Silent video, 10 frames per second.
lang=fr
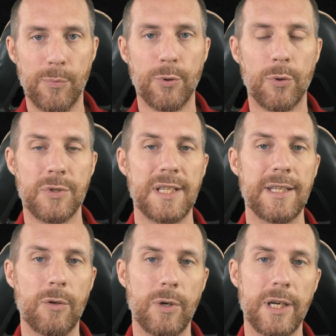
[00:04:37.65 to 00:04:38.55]
la plus grosse île
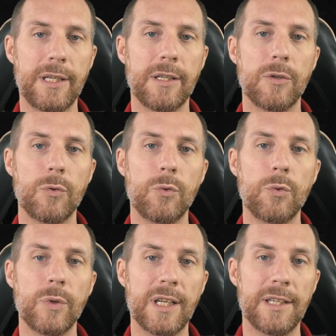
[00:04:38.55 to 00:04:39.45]
d'Hawaï,
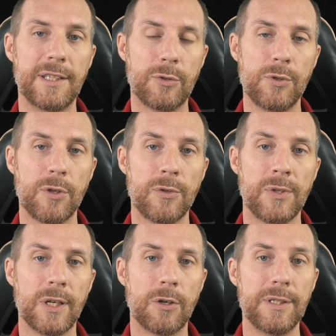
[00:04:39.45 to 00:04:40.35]
où il est étudiant dans
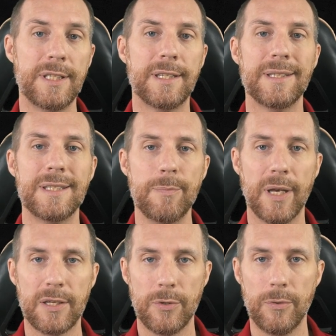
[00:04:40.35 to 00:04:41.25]
une école dite
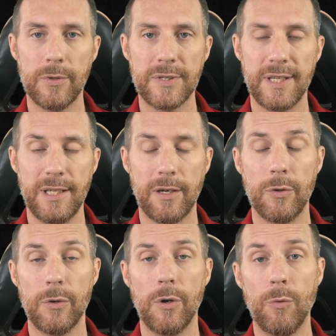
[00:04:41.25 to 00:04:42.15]
d'immersion, c'est-à-dire
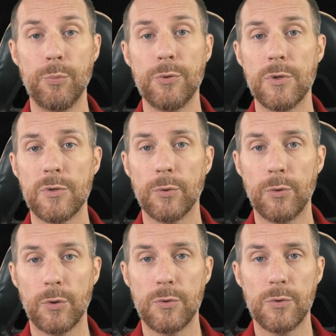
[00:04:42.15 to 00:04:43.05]
que, en plus de son
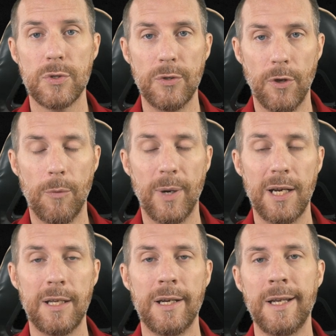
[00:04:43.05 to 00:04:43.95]
cursus
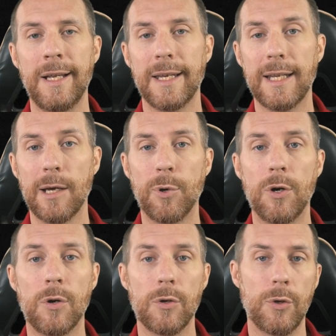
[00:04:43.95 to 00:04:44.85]
normal, il
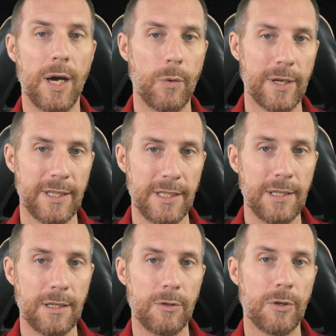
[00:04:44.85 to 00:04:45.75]
apprend le hawaï,
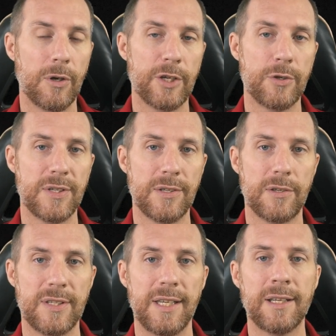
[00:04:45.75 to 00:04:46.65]
le langage de ses
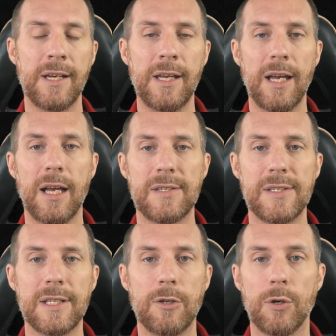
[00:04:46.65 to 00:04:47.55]
ancêtres,
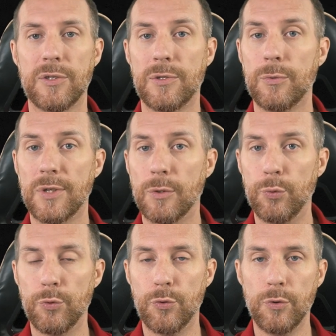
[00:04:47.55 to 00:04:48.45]
ainsi que leurs us et
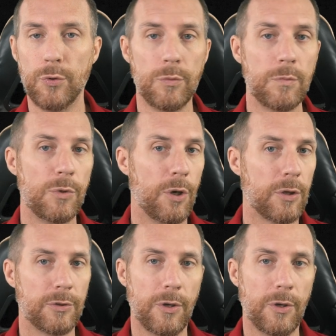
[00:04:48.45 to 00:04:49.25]
coutumes, leurs